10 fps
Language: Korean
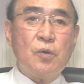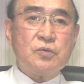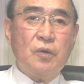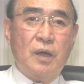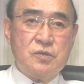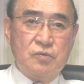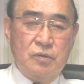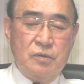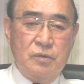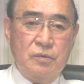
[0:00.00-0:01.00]
속도가
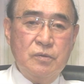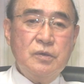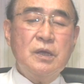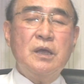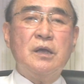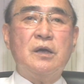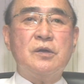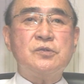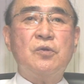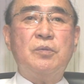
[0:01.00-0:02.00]
줄어들고
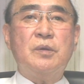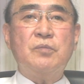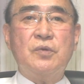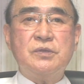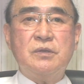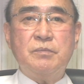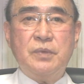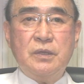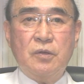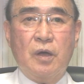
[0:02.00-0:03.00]
소변 보시는
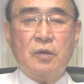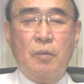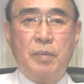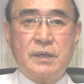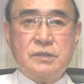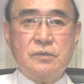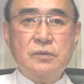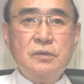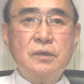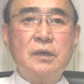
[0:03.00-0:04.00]
빈도가
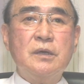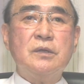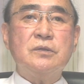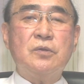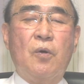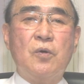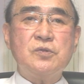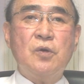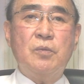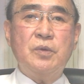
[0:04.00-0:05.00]
높아지고 또
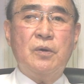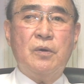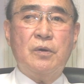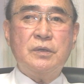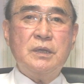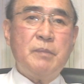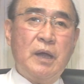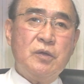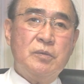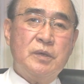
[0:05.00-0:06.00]
소변이
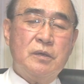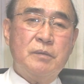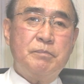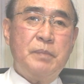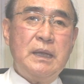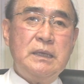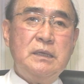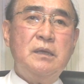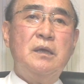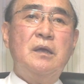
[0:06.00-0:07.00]
마려우면은
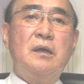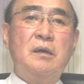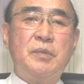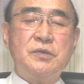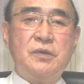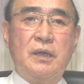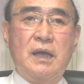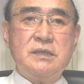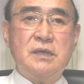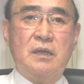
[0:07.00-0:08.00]
빨리 어, 변소에
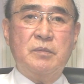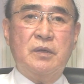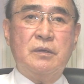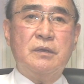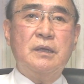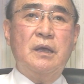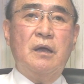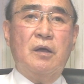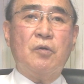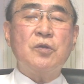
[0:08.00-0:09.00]
가지 않으면은
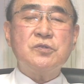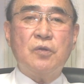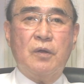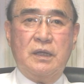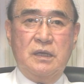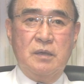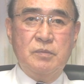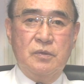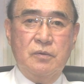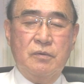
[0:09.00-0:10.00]
어, 컨트롤하기가
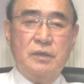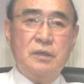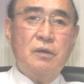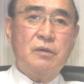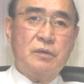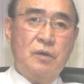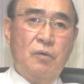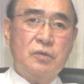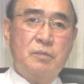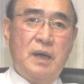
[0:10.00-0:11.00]
힘들고 이러는
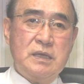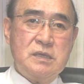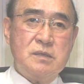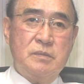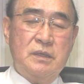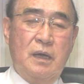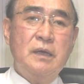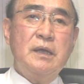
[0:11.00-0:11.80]
경우도 많이 있습니다.